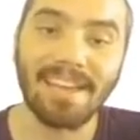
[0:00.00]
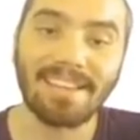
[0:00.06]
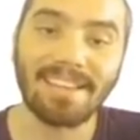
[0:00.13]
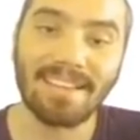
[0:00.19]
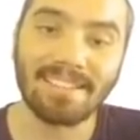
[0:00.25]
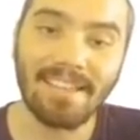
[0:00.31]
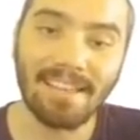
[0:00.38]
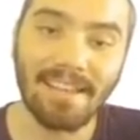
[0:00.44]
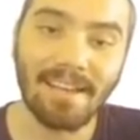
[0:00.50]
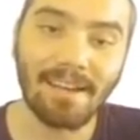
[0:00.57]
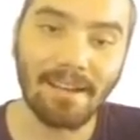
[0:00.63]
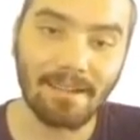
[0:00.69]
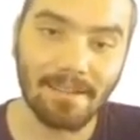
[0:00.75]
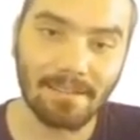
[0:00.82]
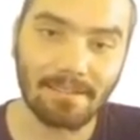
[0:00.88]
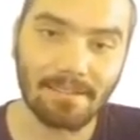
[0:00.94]
Gezegen
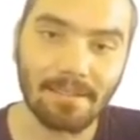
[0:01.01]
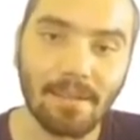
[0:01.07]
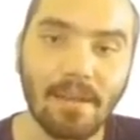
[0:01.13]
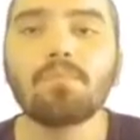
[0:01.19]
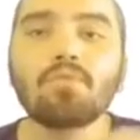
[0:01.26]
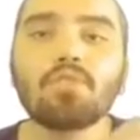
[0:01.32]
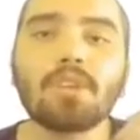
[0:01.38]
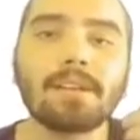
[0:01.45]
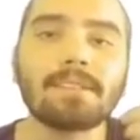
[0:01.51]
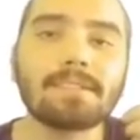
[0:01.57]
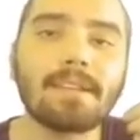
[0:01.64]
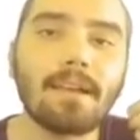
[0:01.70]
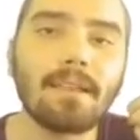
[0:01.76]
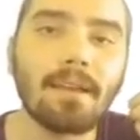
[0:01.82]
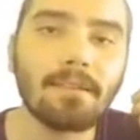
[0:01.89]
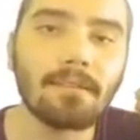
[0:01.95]
kadar. Bu şart
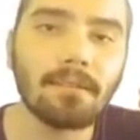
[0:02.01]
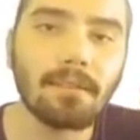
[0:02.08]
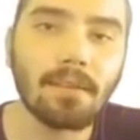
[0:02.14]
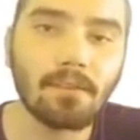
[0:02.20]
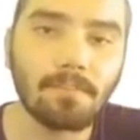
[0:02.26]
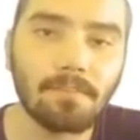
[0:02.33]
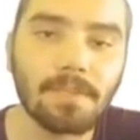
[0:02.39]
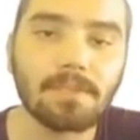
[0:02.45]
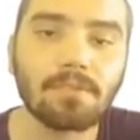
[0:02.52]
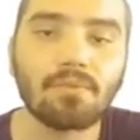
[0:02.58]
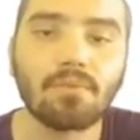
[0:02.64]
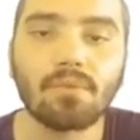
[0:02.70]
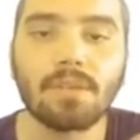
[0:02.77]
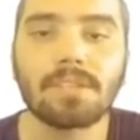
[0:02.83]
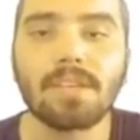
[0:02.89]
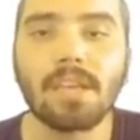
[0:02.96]
sağlandığında biz
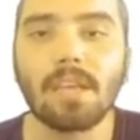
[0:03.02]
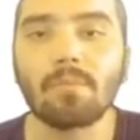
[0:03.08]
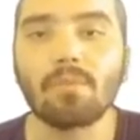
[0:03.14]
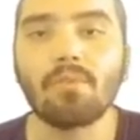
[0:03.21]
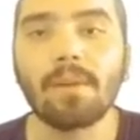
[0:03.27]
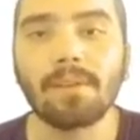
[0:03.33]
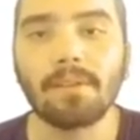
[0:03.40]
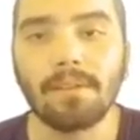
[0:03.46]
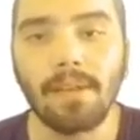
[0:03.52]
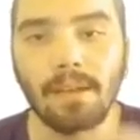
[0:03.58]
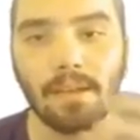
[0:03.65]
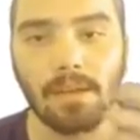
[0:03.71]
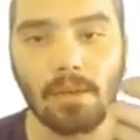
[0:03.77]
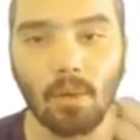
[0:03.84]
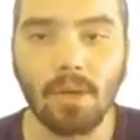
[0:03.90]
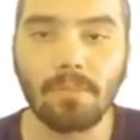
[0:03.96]
kütle çekim kuvvetinin
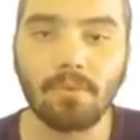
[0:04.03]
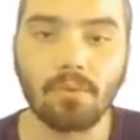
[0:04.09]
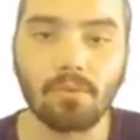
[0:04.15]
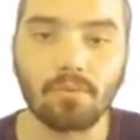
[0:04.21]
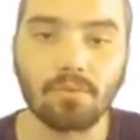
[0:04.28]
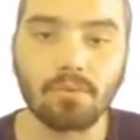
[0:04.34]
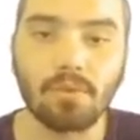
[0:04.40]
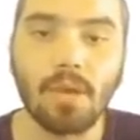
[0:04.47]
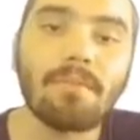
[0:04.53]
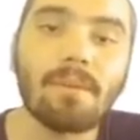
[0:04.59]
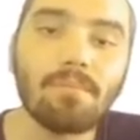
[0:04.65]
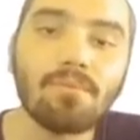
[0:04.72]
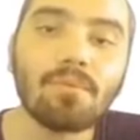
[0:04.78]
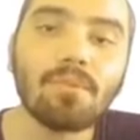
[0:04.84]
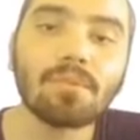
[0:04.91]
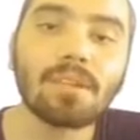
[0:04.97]
değerini görebiliyoruz. Ve
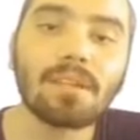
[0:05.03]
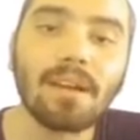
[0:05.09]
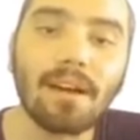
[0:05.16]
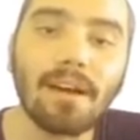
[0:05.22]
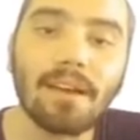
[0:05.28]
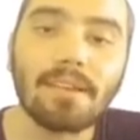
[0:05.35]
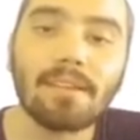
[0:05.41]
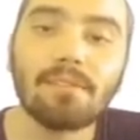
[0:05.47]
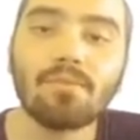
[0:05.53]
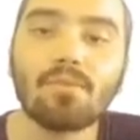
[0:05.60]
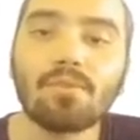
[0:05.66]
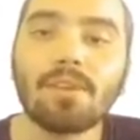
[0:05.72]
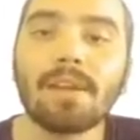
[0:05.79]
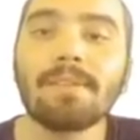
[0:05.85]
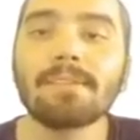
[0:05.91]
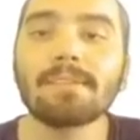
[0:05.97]
bu noktada ayın
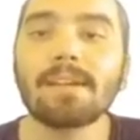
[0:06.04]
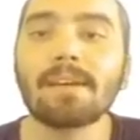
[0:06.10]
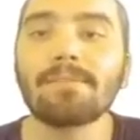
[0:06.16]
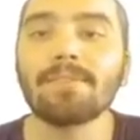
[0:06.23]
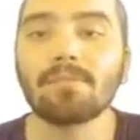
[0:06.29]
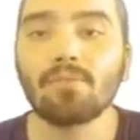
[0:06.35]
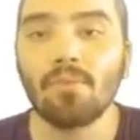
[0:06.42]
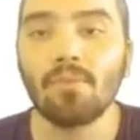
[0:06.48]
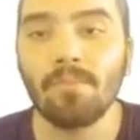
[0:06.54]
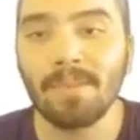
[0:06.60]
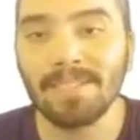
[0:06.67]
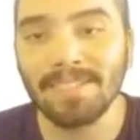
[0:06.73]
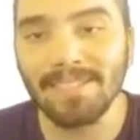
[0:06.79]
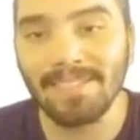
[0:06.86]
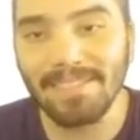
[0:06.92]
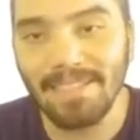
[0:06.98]
dünyanın etrafında
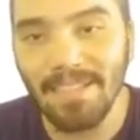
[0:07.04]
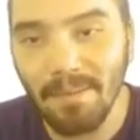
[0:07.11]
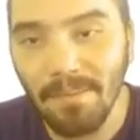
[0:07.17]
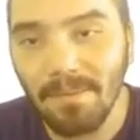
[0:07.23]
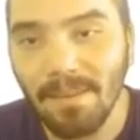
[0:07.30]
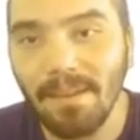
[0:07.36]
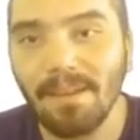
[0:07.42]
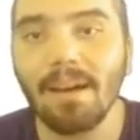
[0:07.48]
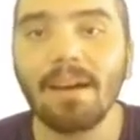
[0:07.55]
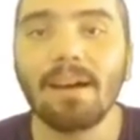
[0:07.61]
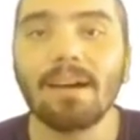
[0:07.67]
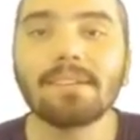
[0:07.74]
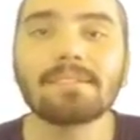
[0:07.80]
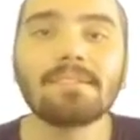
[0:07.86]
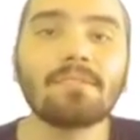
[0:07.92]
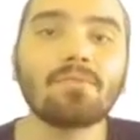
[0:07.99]
dönmesinin sebebi de
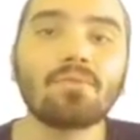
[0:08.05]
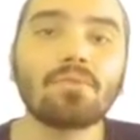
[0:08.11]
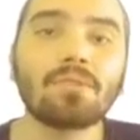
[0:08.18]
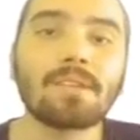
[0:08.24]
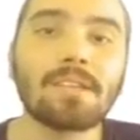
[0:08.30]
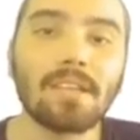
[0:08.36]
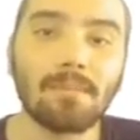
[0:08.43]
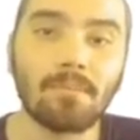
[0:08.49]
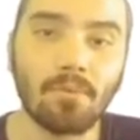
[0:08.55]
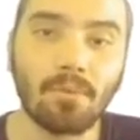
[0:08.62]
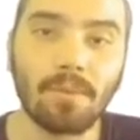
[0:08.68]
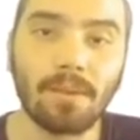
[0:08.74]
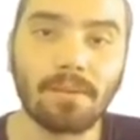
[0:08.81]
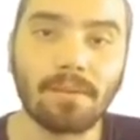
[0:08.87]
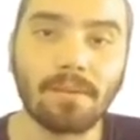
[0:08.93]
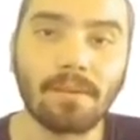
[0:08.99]
aslında kütle çekim
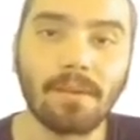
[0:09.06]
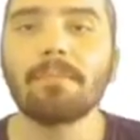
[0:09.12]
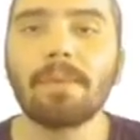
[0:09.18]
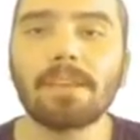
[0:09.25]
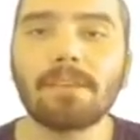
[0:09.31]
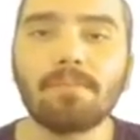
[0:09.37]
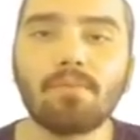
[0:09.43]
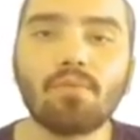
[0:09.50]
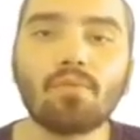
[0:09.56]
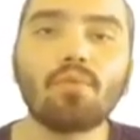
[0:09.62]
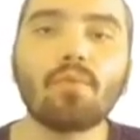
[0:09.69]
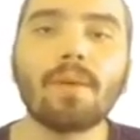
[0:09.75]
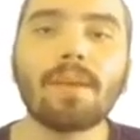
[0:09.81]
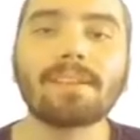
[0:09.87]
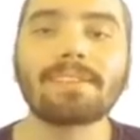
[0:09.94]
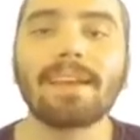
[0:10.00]
kuvveti. Peki bu
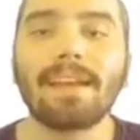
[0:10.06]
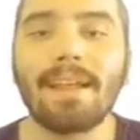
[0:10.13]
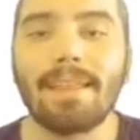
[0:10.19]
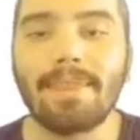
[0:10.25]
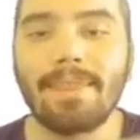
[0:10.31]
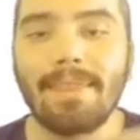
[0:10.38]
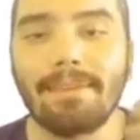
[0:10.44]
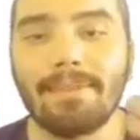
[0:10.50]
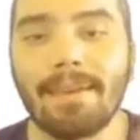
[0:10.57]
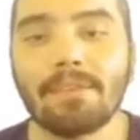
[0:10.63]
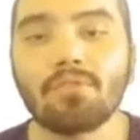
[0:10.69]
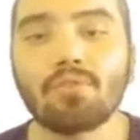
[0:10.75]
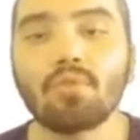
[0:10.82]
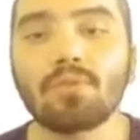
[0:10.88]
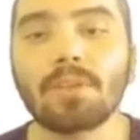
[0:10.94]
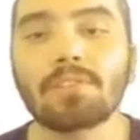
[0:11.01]
kuvvet
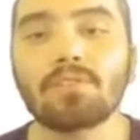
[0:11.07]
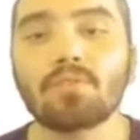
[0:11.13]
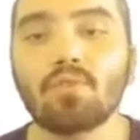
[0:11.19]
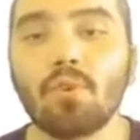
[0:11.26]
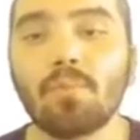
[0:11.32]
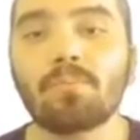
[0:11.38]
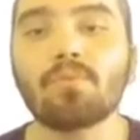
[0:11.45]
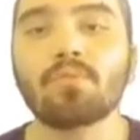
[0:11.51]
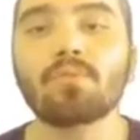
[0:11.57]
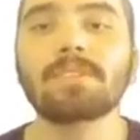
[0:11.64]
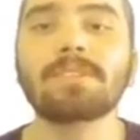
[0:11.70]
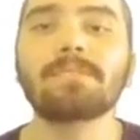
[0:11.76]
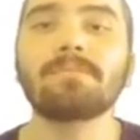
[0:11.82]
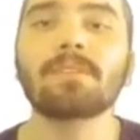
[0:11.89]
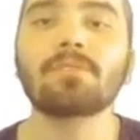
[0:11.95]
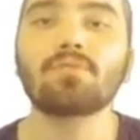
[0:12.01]
neden kütlesi çok büyük
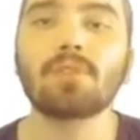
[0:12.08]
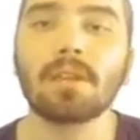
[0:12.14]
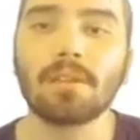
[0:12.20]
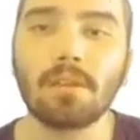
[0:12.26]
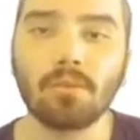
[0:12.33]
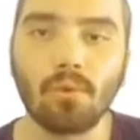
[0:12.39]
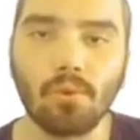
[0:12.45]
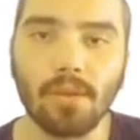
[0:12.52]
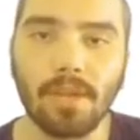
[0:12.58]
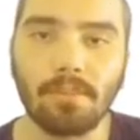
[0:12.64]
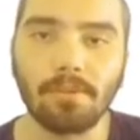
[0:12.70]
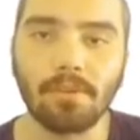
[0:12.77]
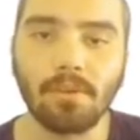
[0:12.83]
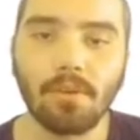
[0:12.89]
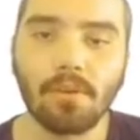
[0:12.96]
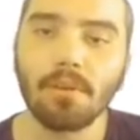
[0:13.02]
cisimler üzerinde
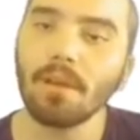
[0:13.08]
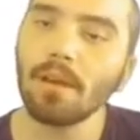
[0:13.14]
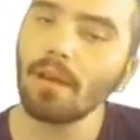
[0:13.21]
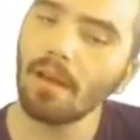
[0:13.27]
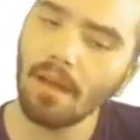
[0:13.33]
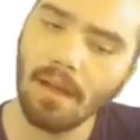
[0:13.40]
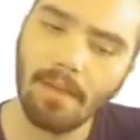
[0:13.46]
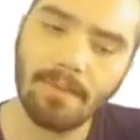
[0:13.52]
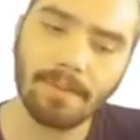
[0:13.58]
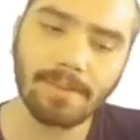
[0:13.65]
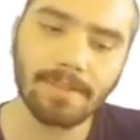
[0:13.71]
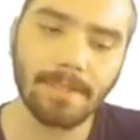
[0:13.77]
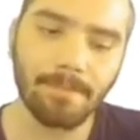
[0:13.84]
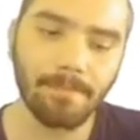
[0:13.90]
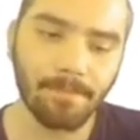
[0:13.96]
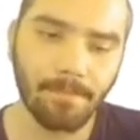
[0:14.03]
görülebiliyor?
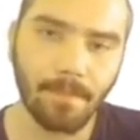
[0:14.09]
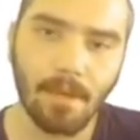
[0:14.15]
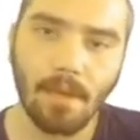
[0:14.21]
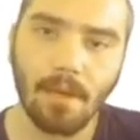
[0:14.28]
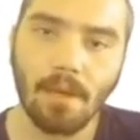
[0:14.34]
Anlatayım.